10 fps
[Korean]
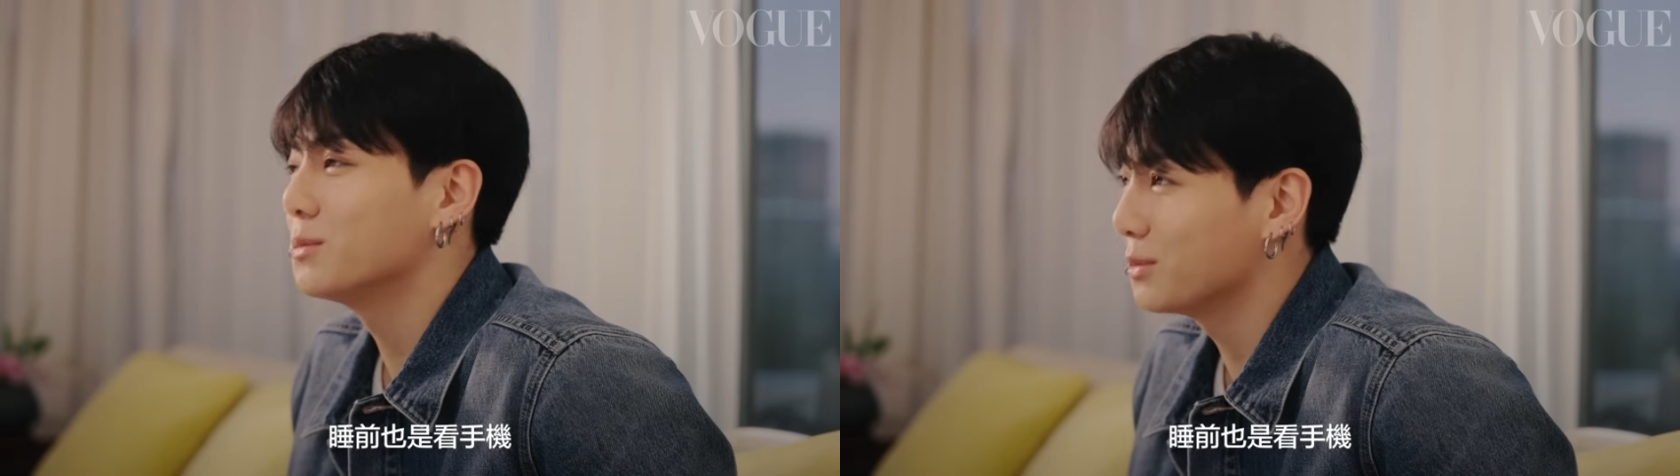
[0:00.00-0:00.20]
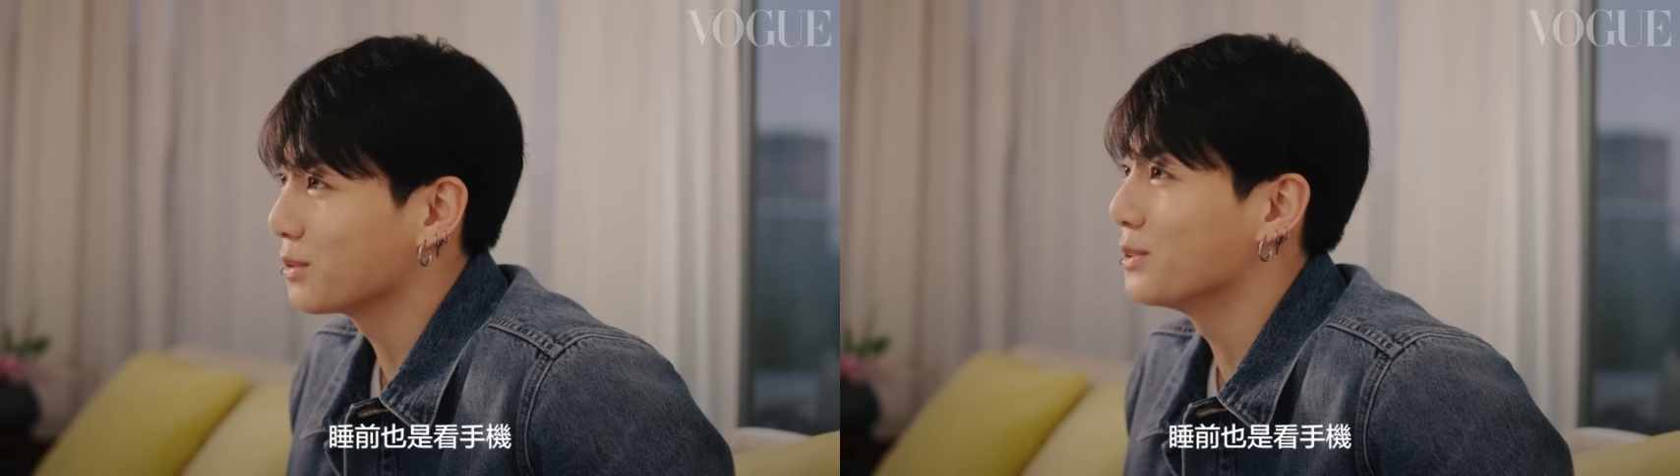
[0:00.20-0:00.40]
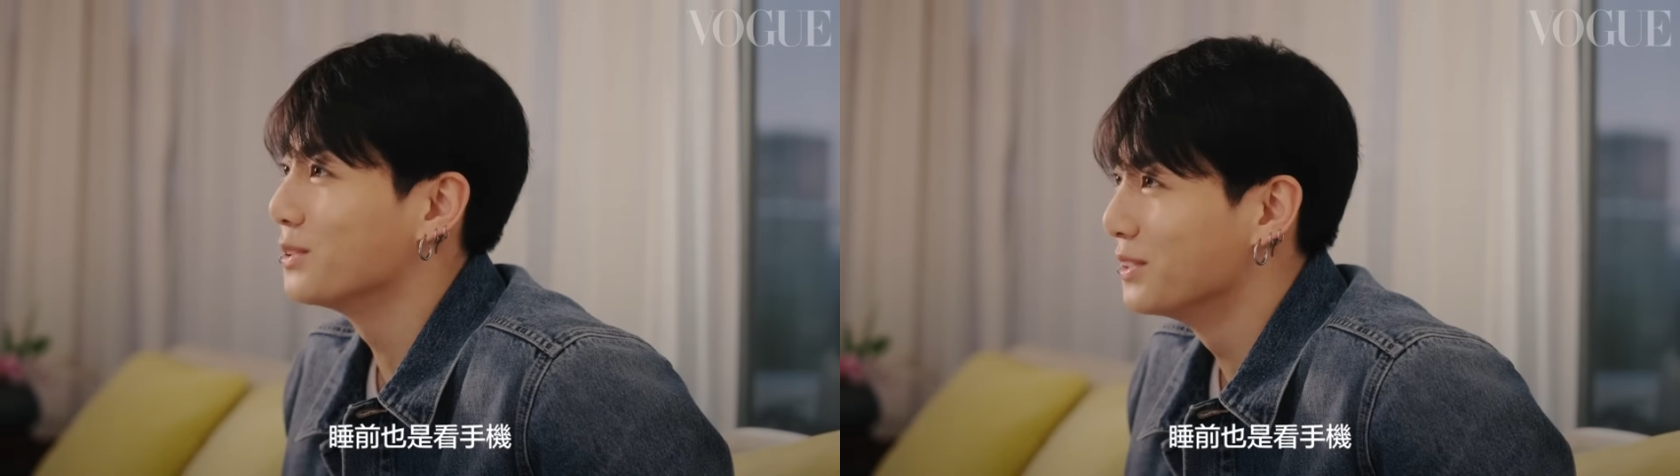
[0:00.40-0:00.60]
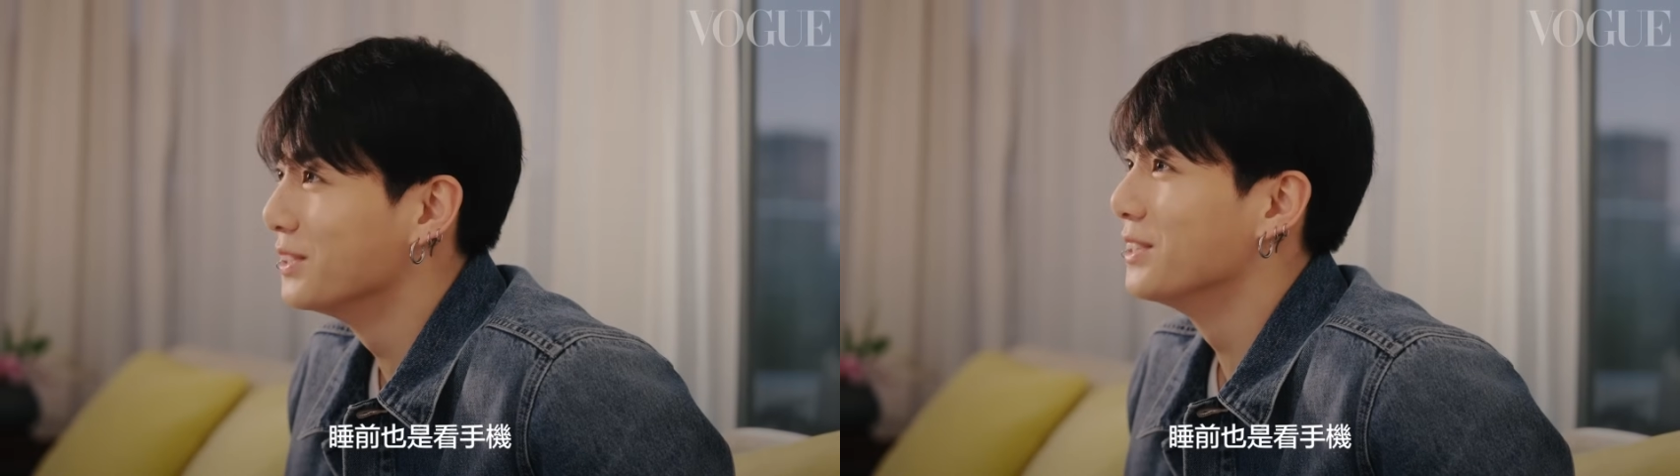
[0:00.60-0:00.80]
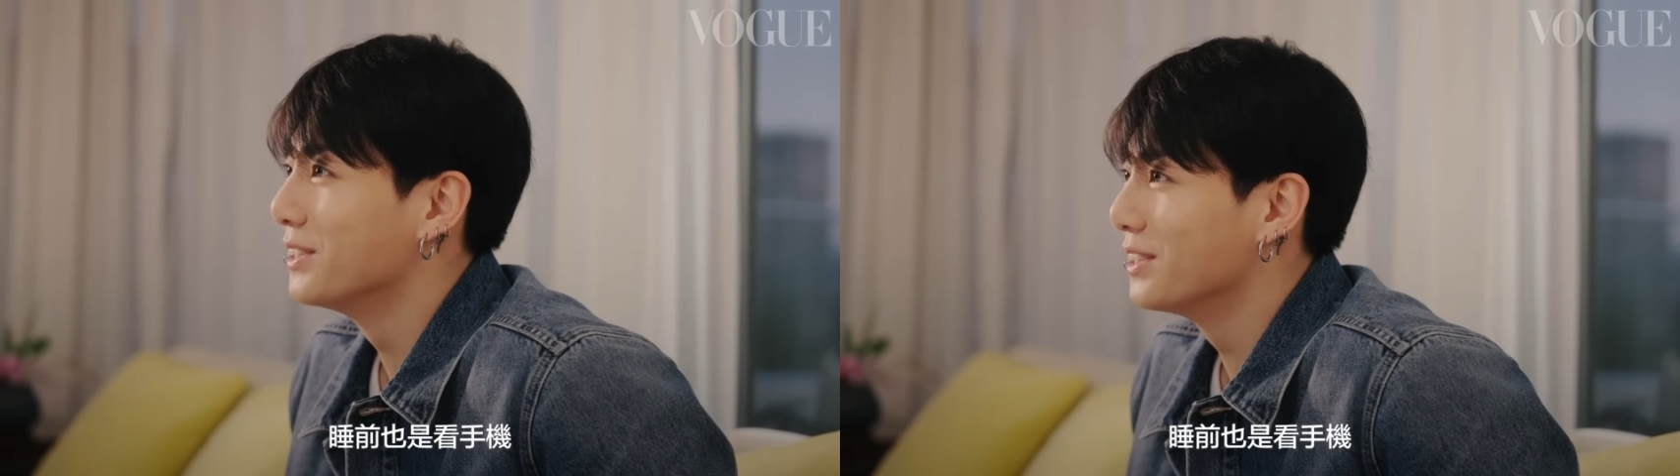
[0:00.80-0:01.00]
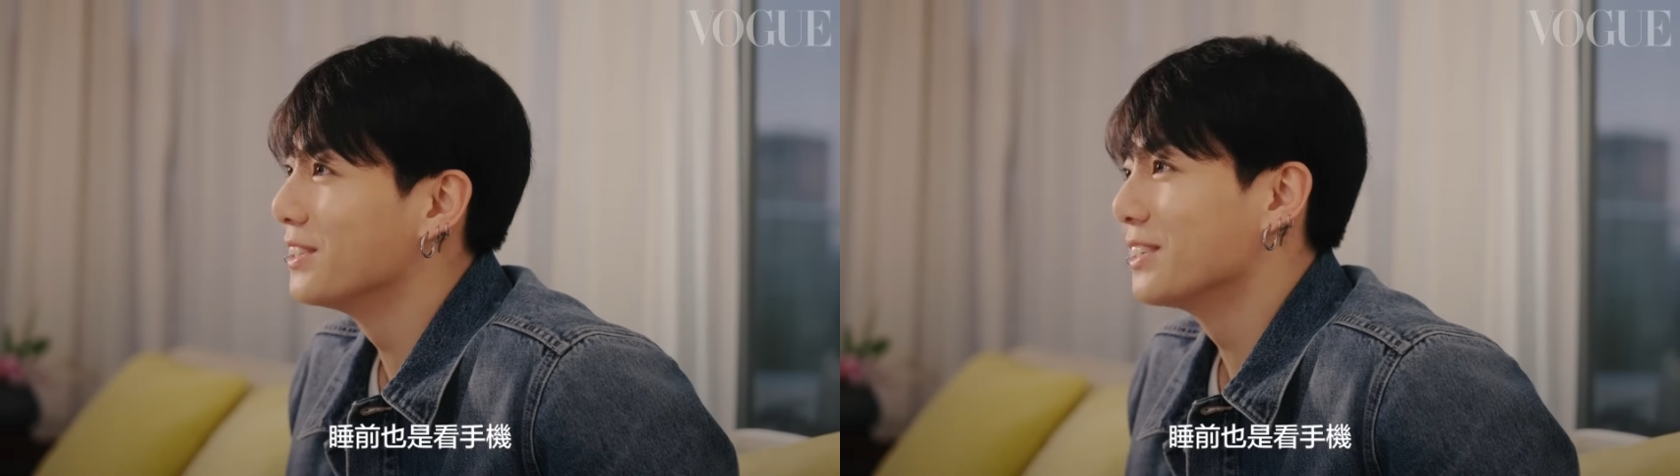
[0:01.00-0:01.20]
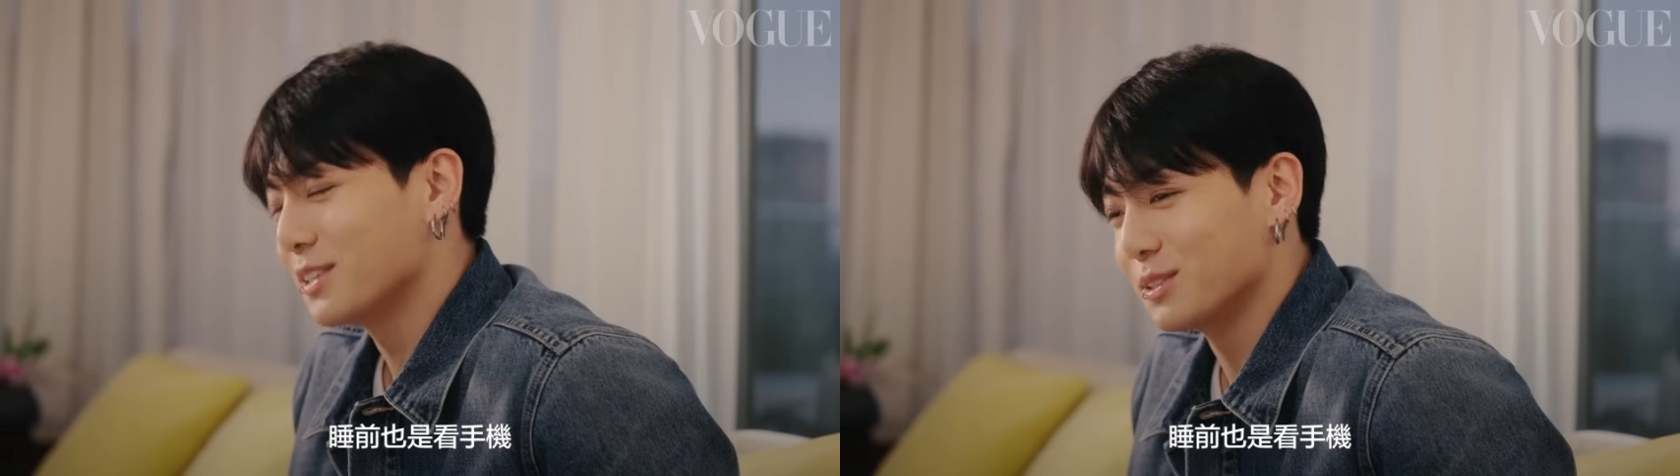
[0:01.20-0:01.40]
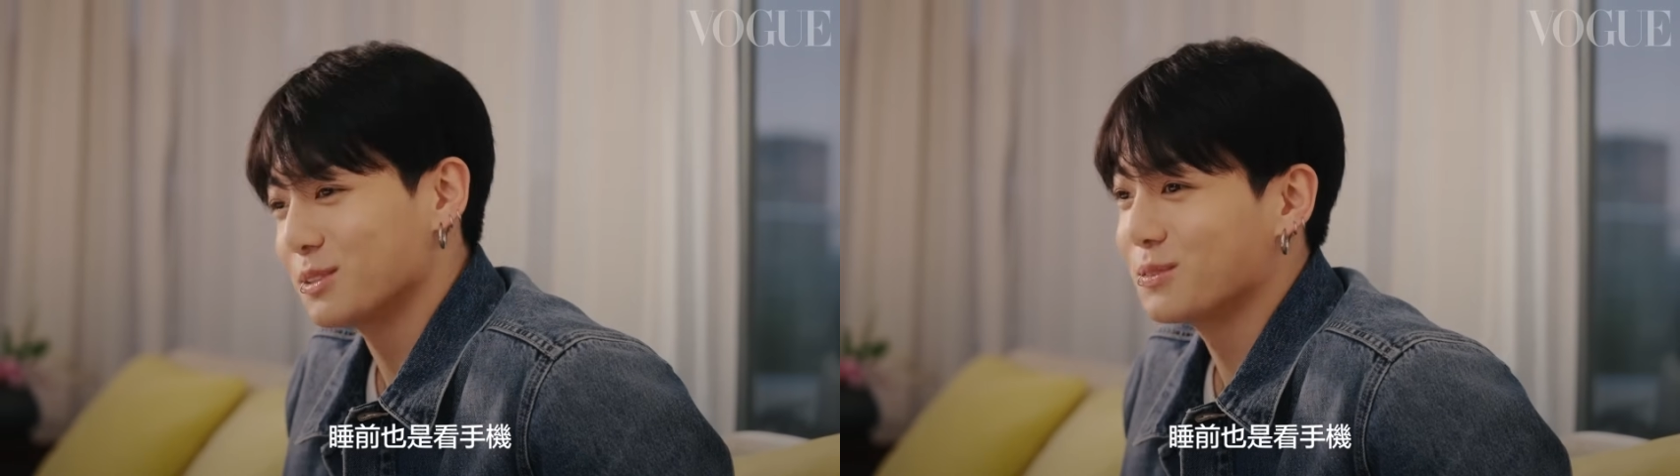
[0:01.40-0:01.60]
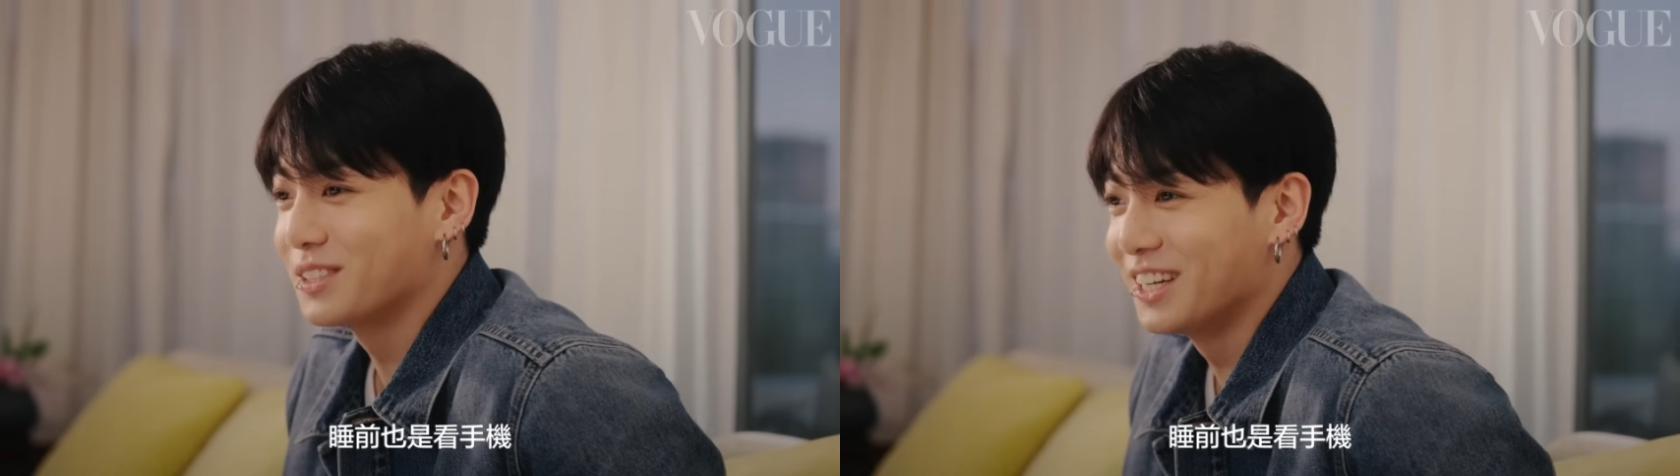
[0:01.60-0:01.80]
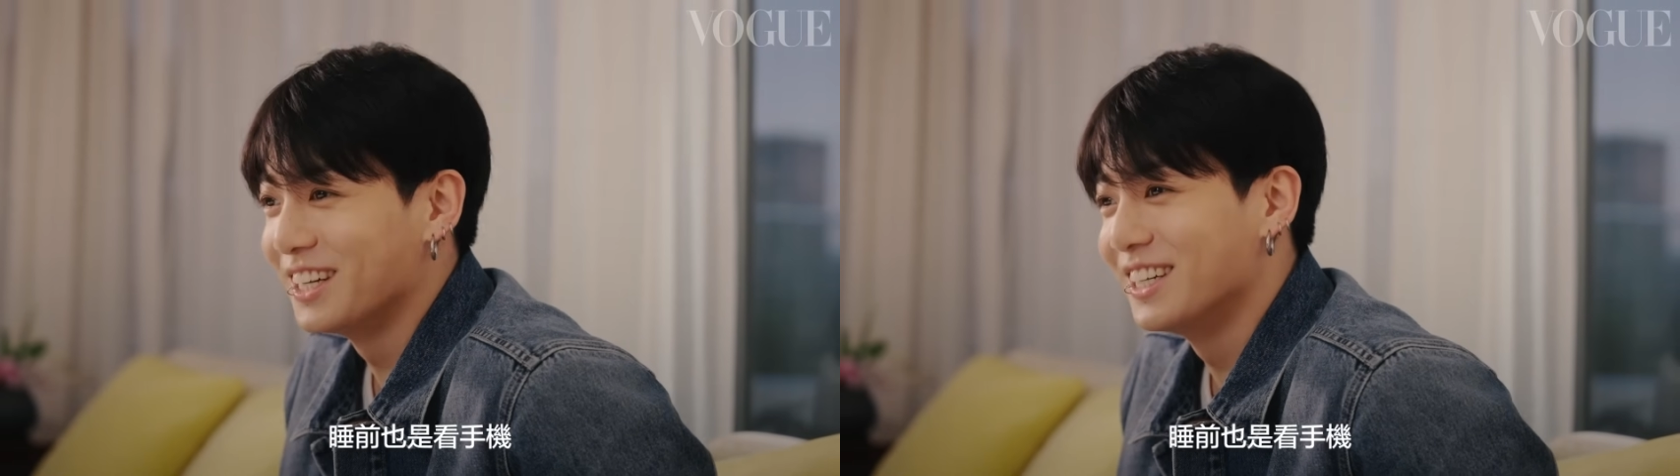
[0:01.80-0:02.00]
보고
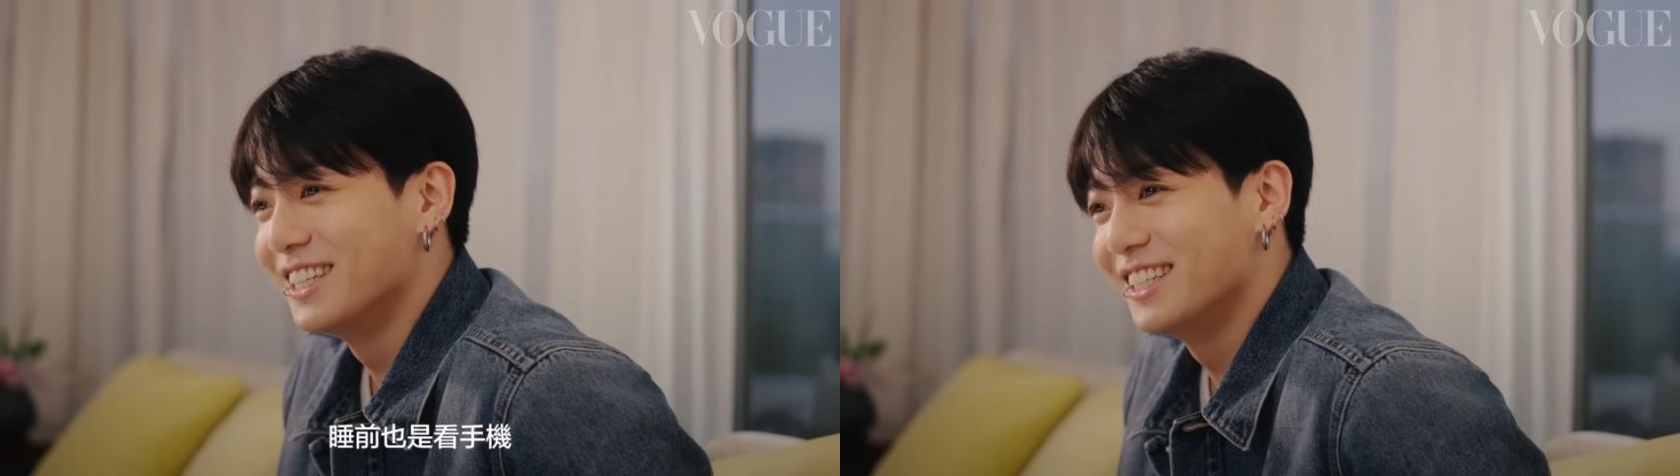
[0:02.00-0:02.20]
그렇습니다.